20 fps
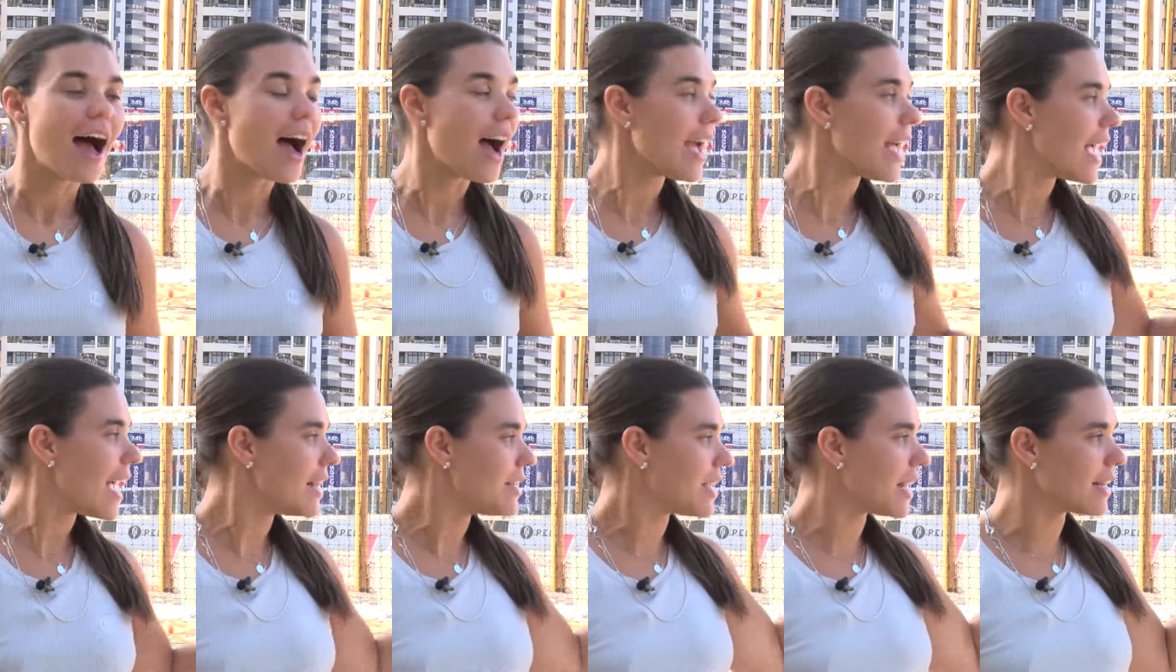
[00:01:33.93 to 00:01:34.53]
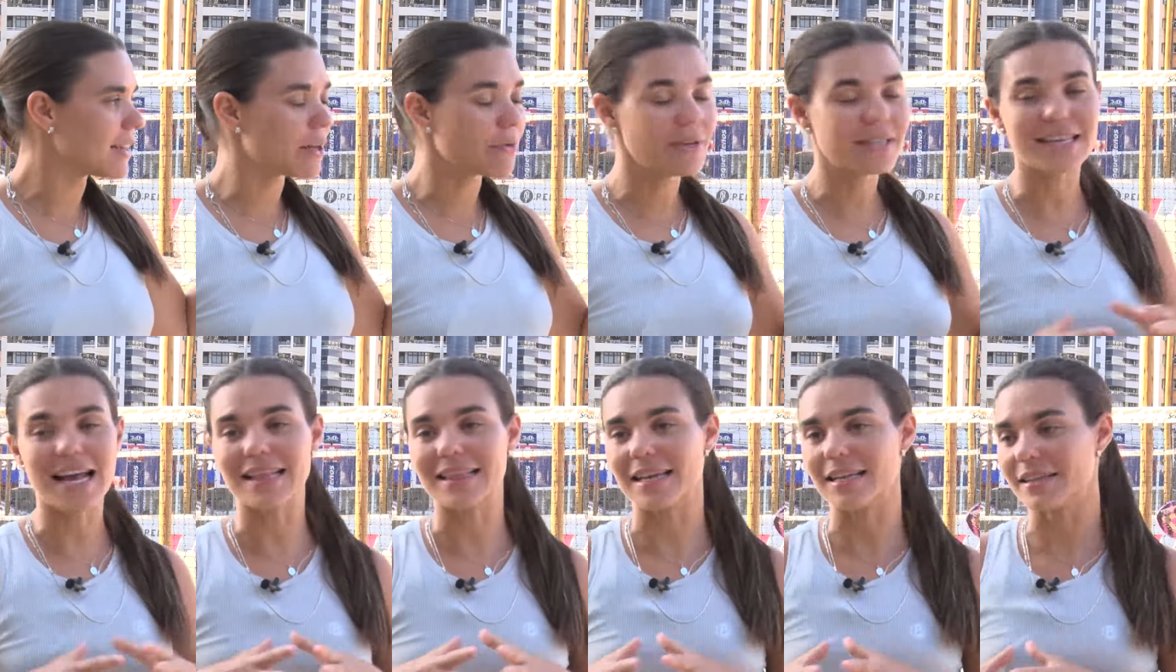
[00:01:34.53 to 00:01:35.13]
A rede ela tem
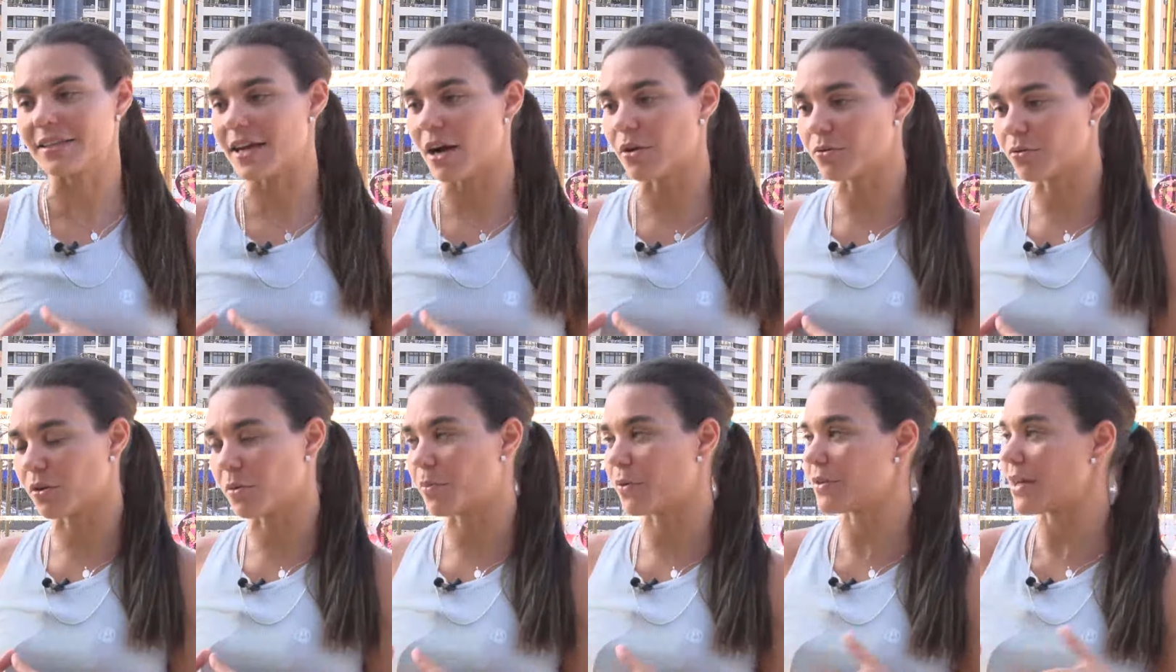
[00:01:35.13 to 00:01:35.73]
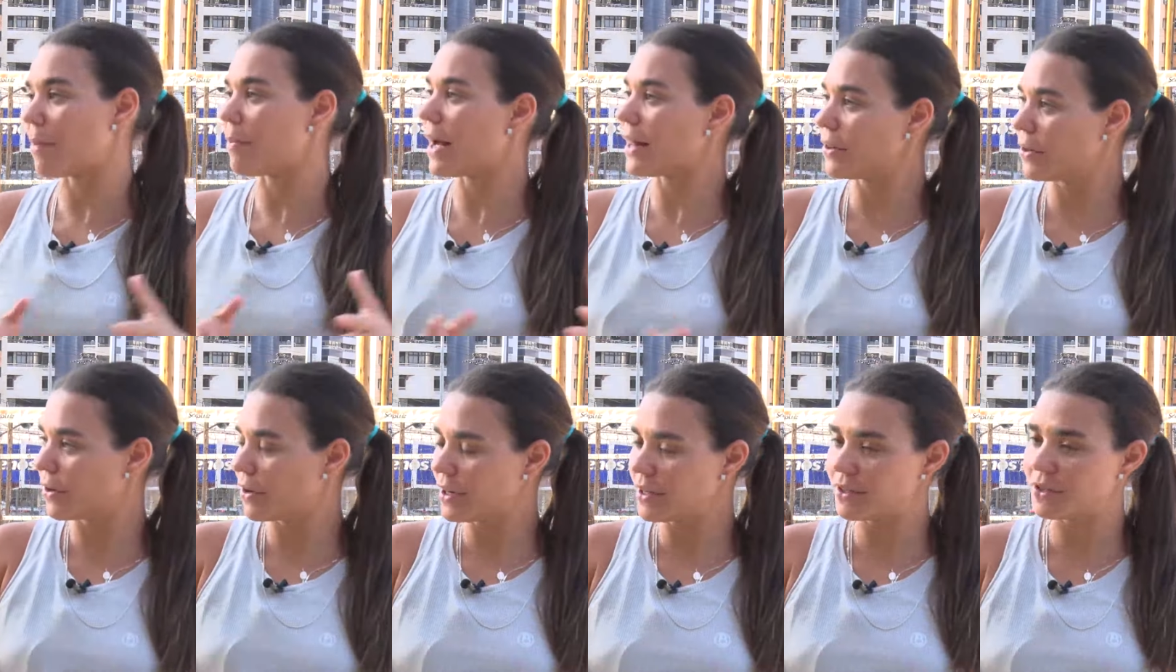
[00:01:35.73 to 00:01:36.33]
1,70 de altura para os
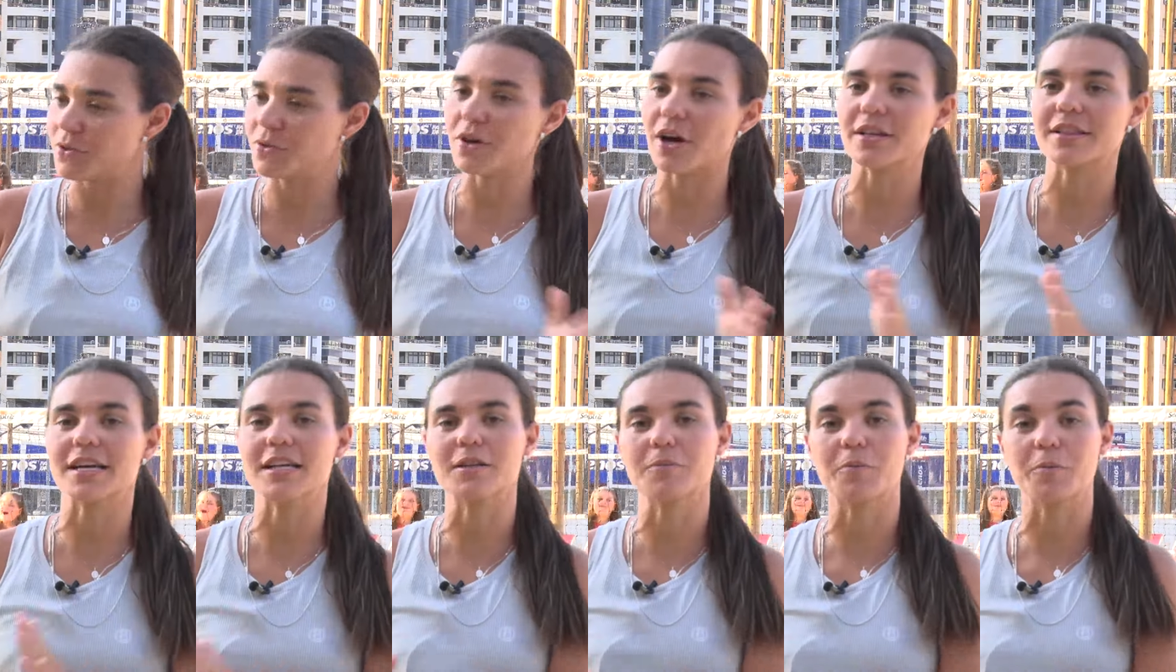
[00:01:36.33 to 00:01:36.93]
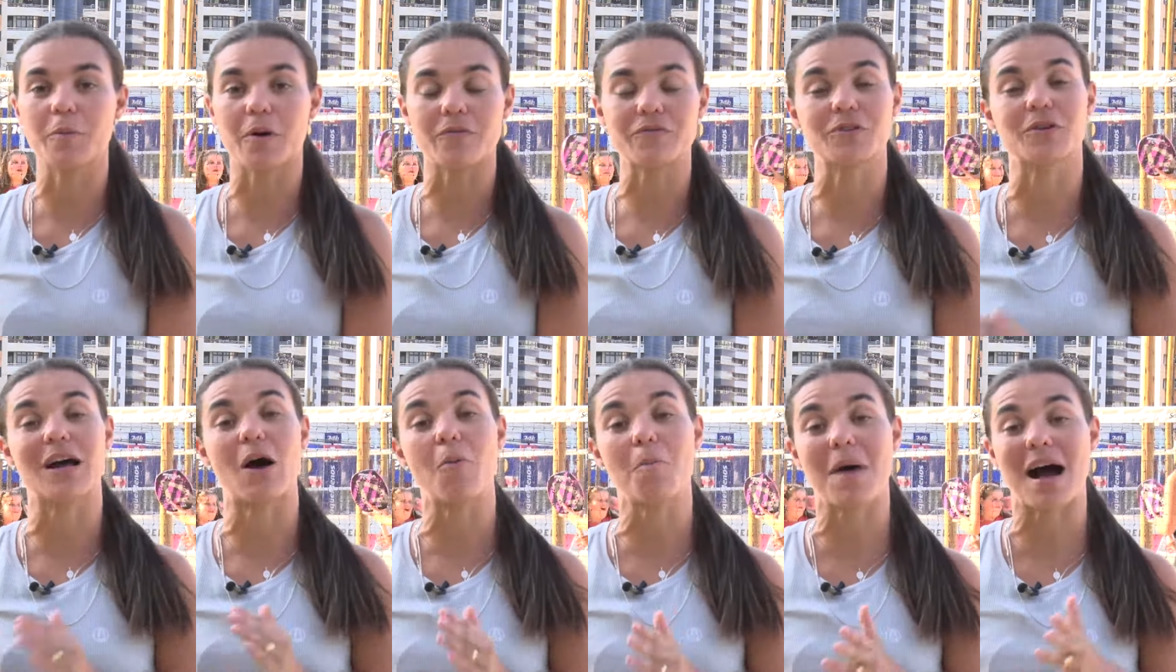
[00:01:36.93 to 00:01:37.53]
amadores e 1,80 para o
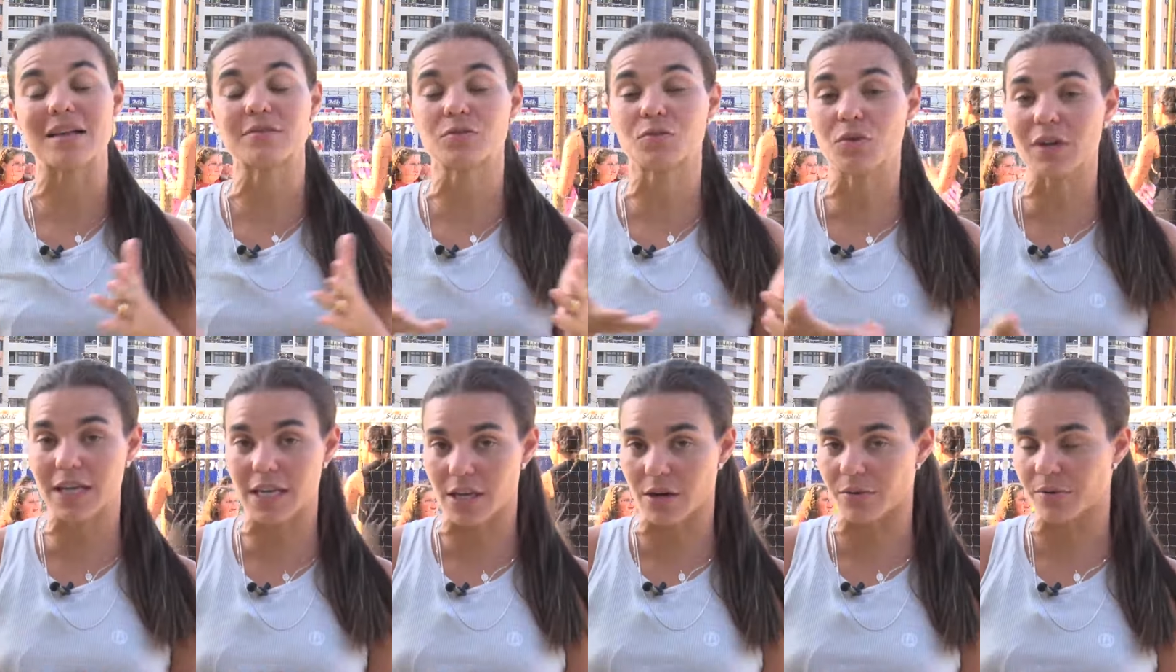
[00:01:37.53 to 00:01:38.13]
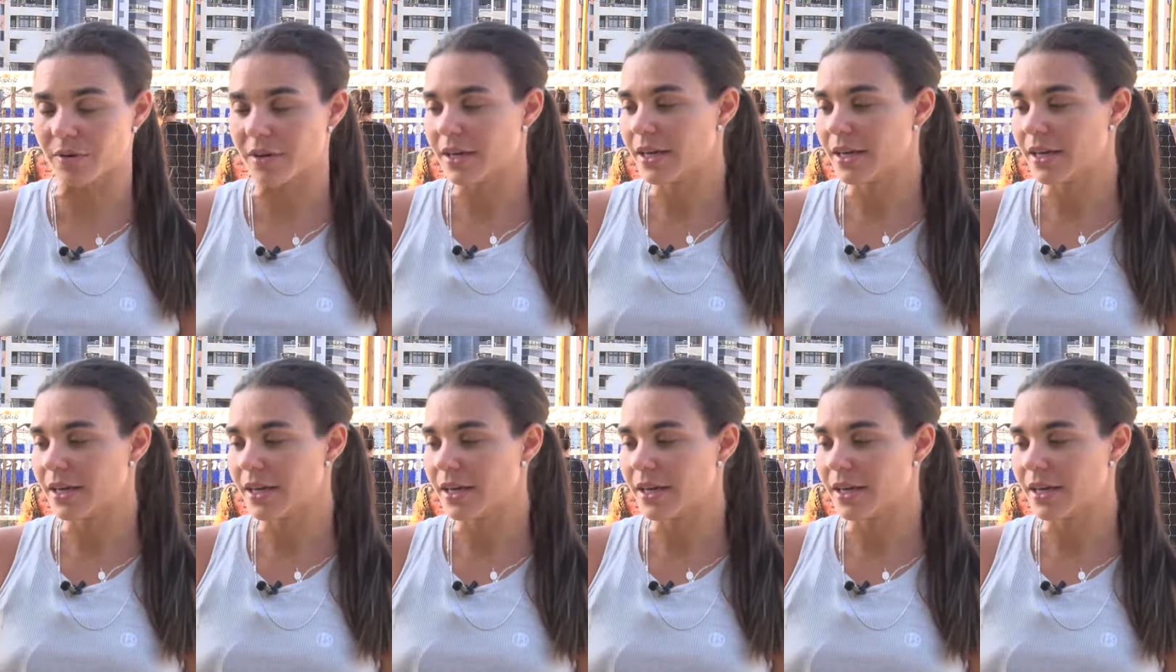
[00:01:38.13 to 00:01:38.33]
profissional masculino.